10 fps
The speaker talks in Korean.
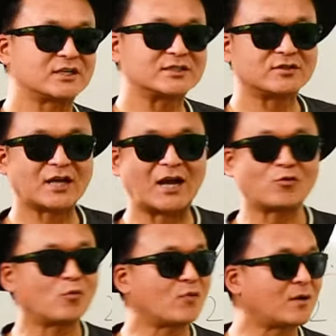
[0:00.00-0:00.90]
지역에
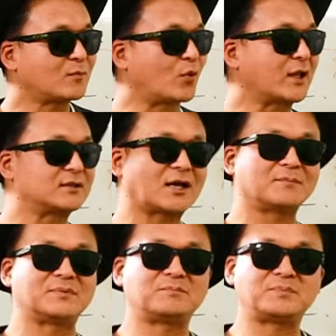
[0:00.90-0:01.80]
항공모함을 보낸다,
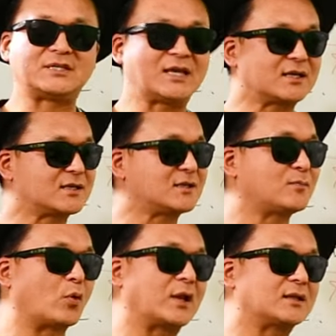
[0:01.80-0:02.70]
비행기를
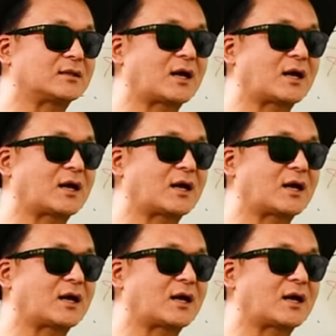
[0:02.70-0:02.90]
보낸다